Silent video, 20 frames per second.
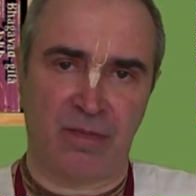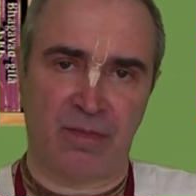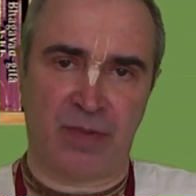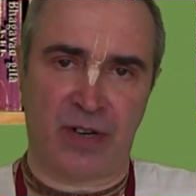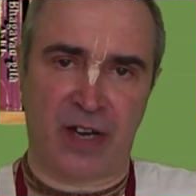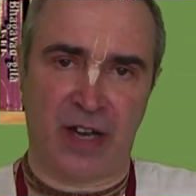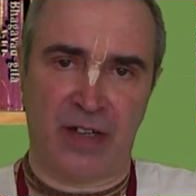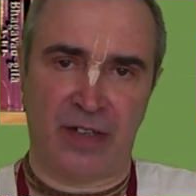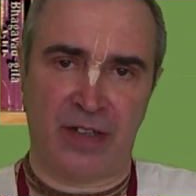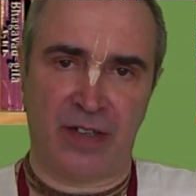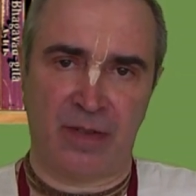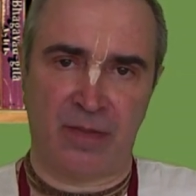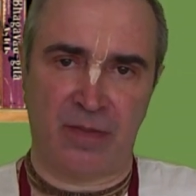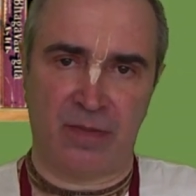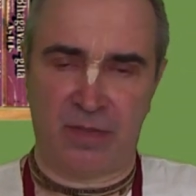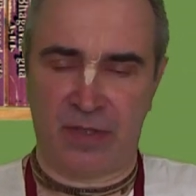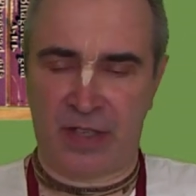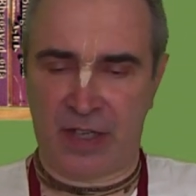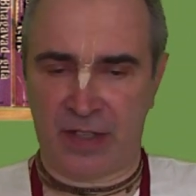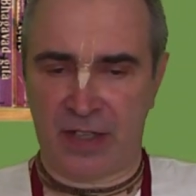Правильно
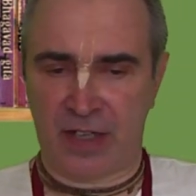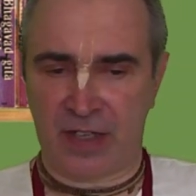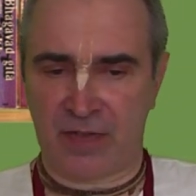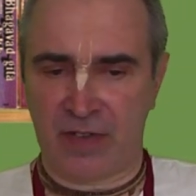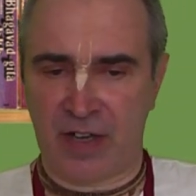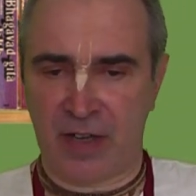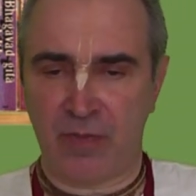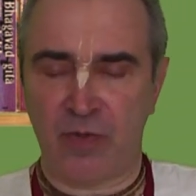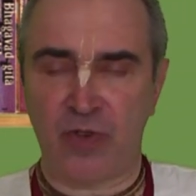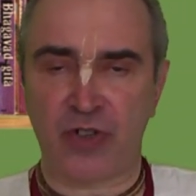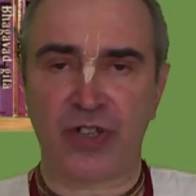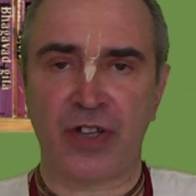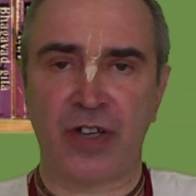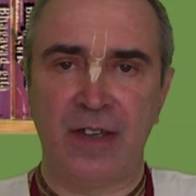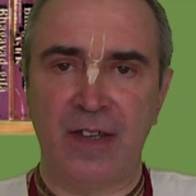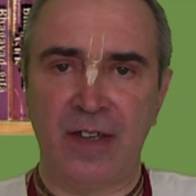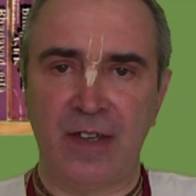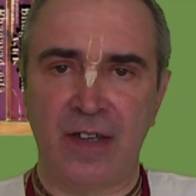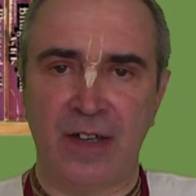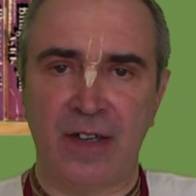так назвать можно.
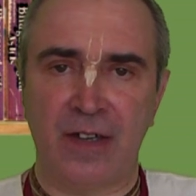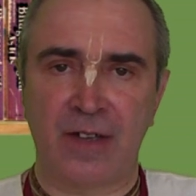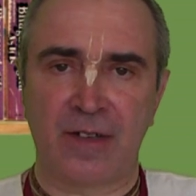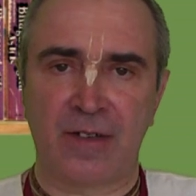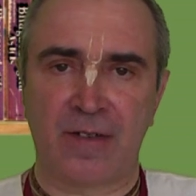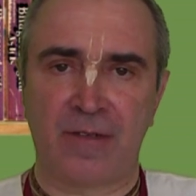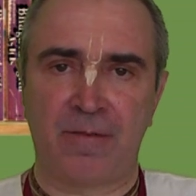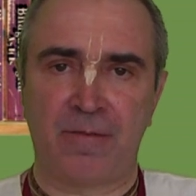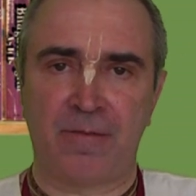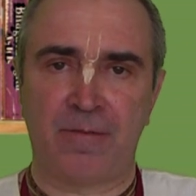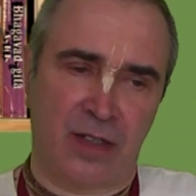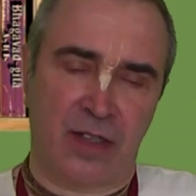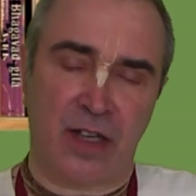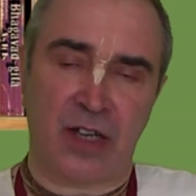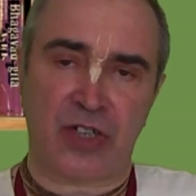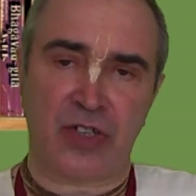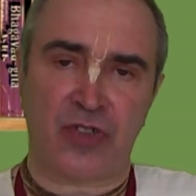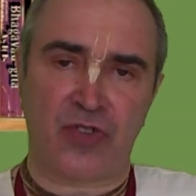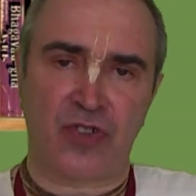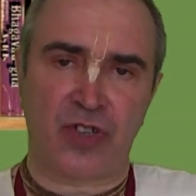И
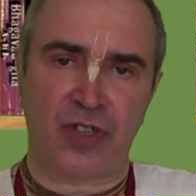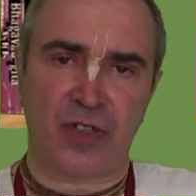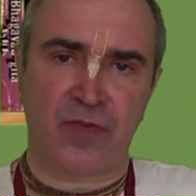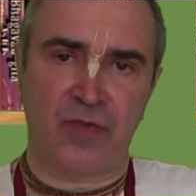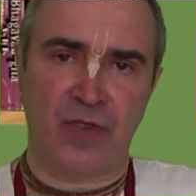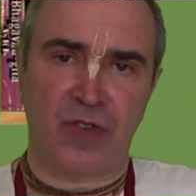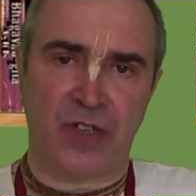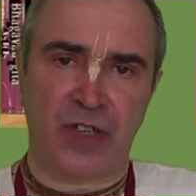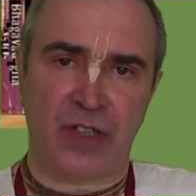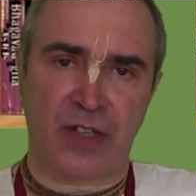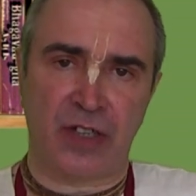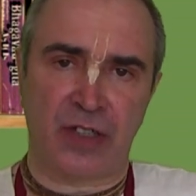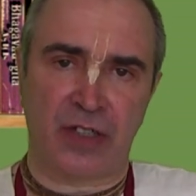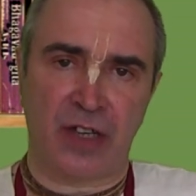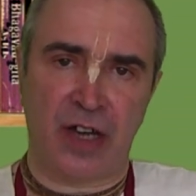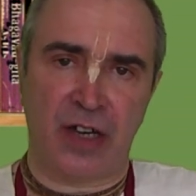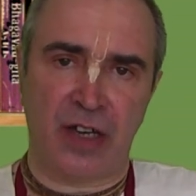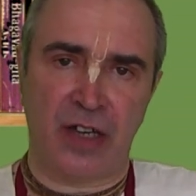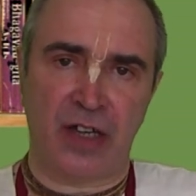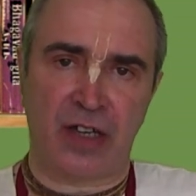также существует
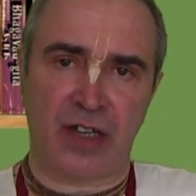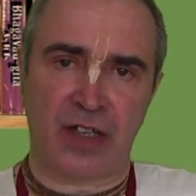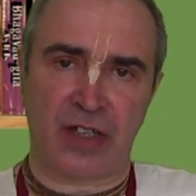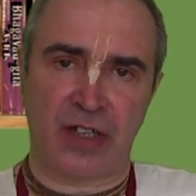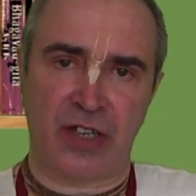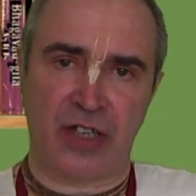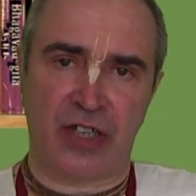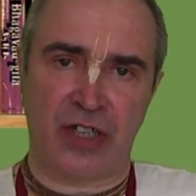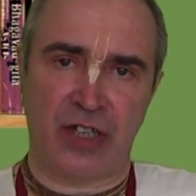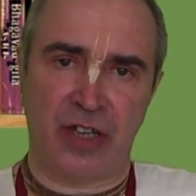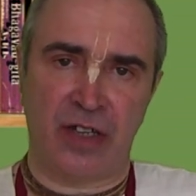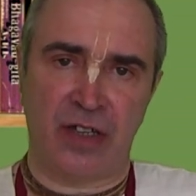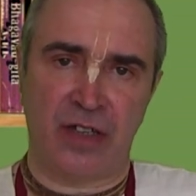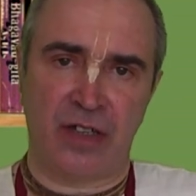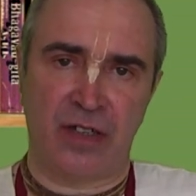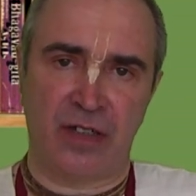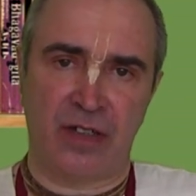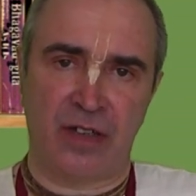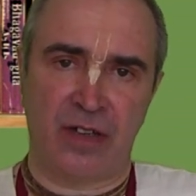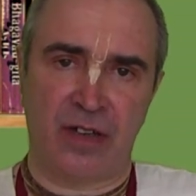секретарь и казначей.
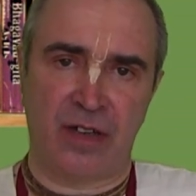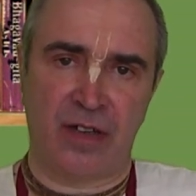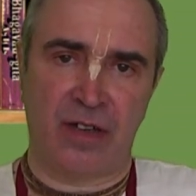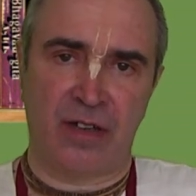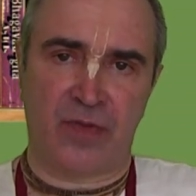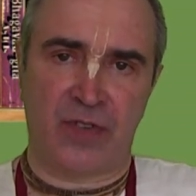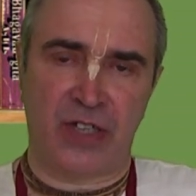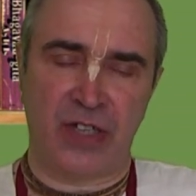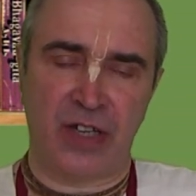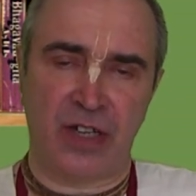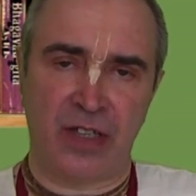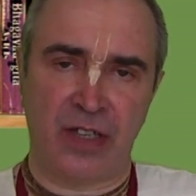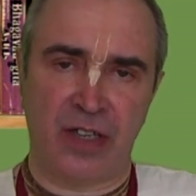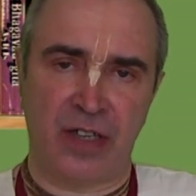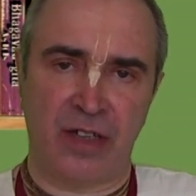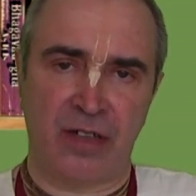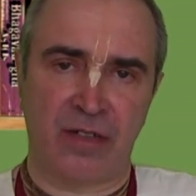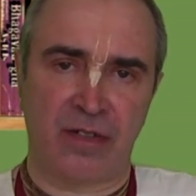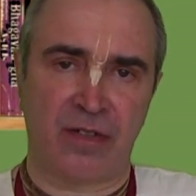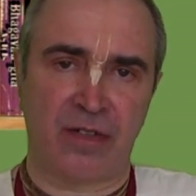Все
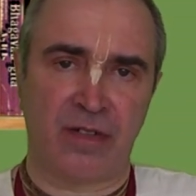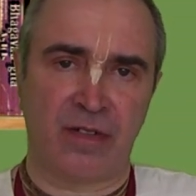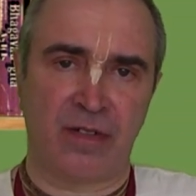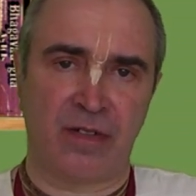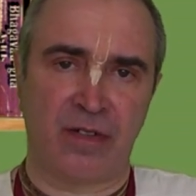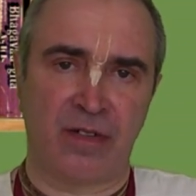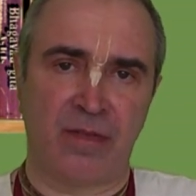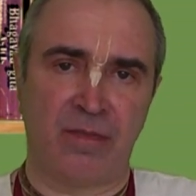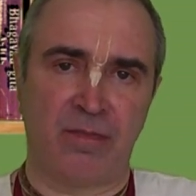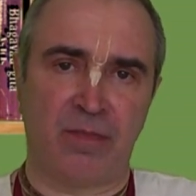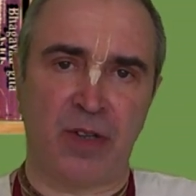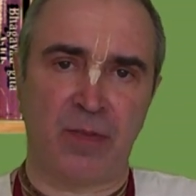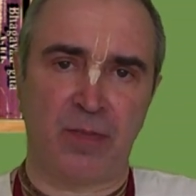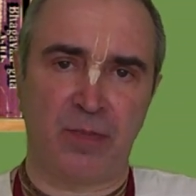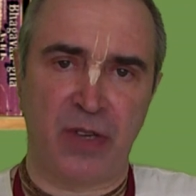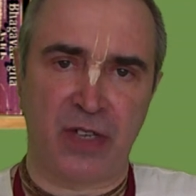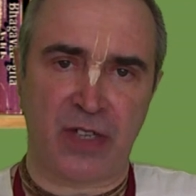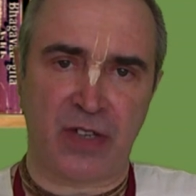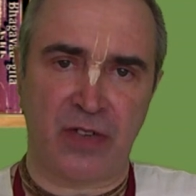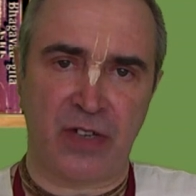они
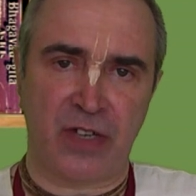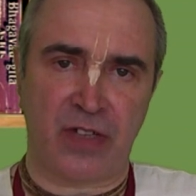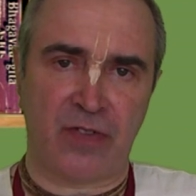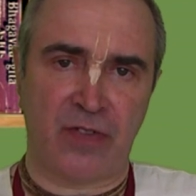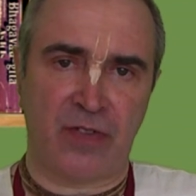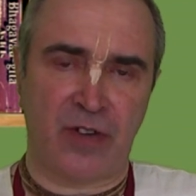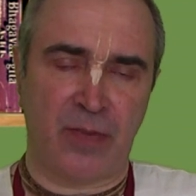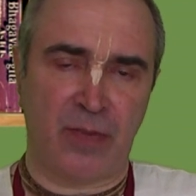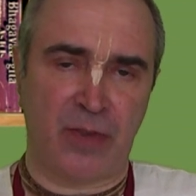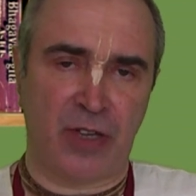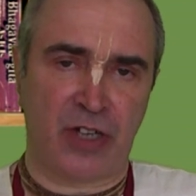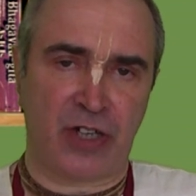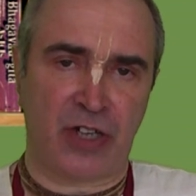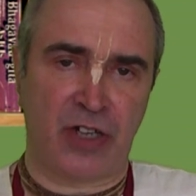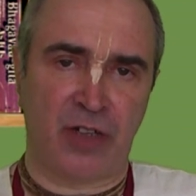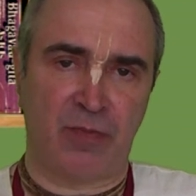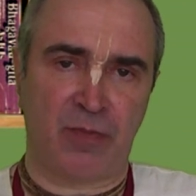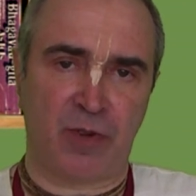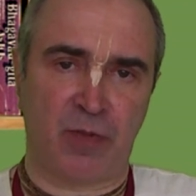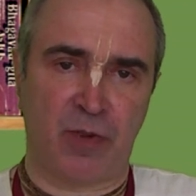подписывались во времена
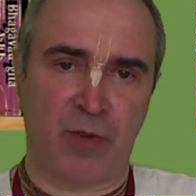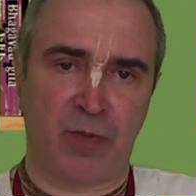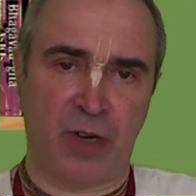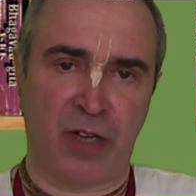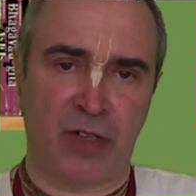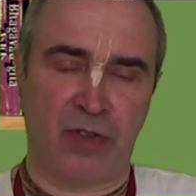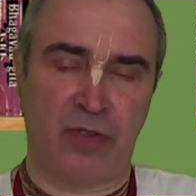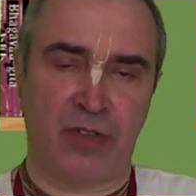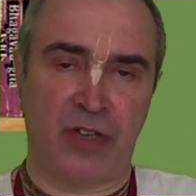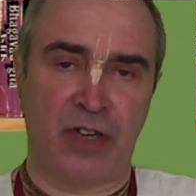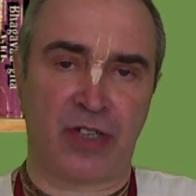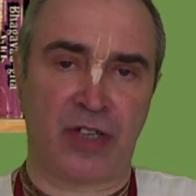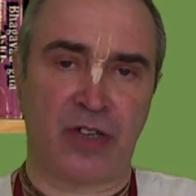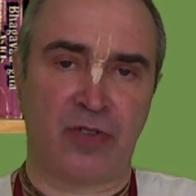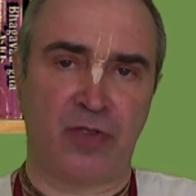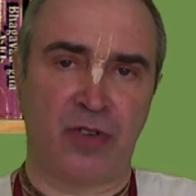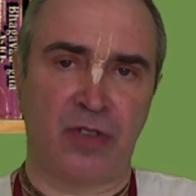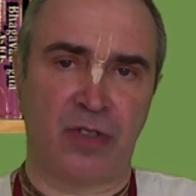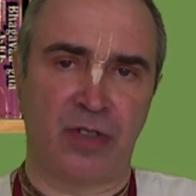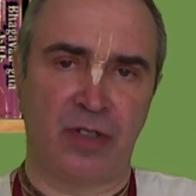Шрил Прабхупада, вот есть
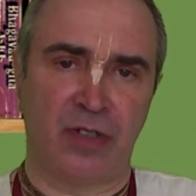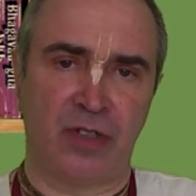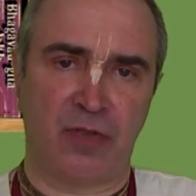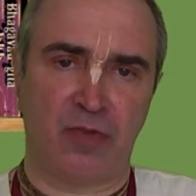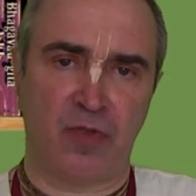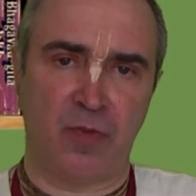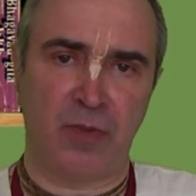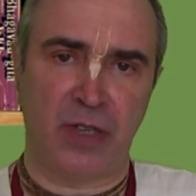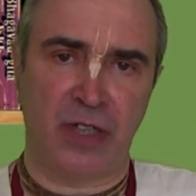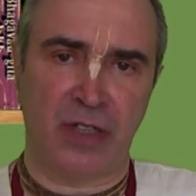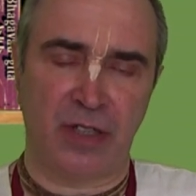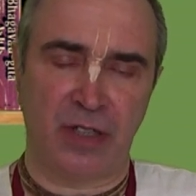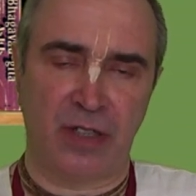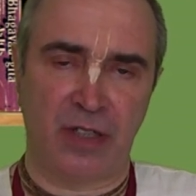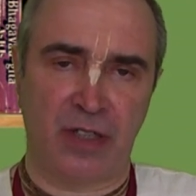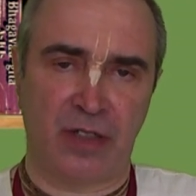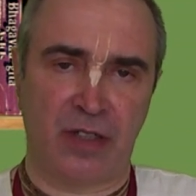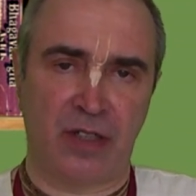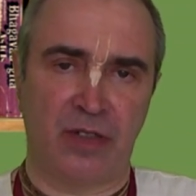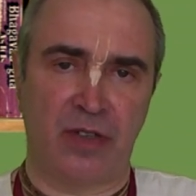такой документ,
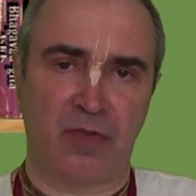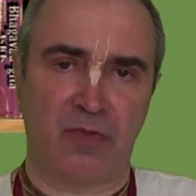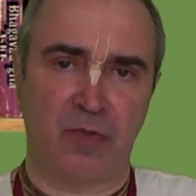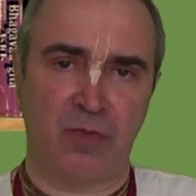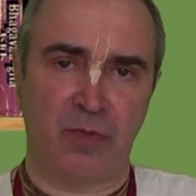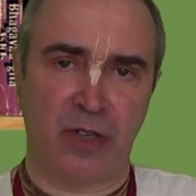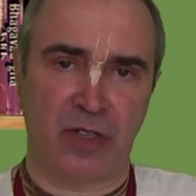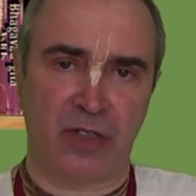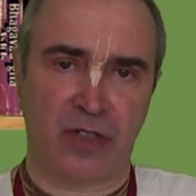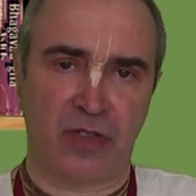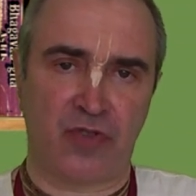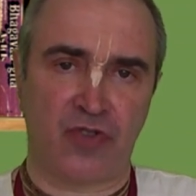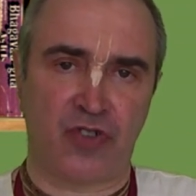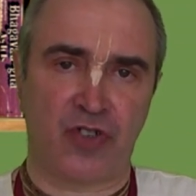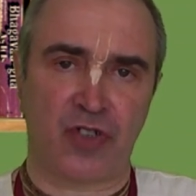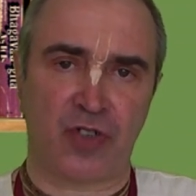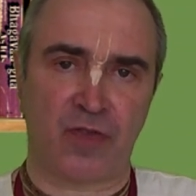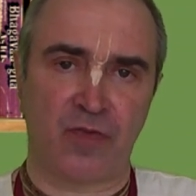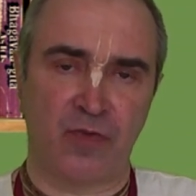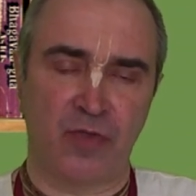и этот документ
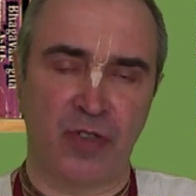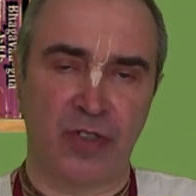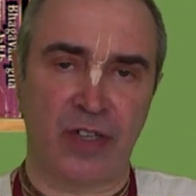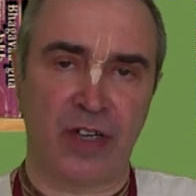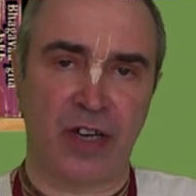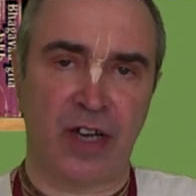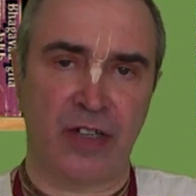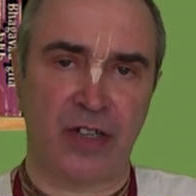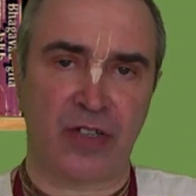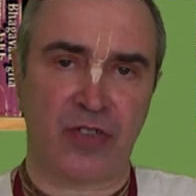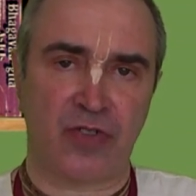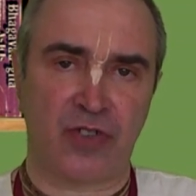существует, реально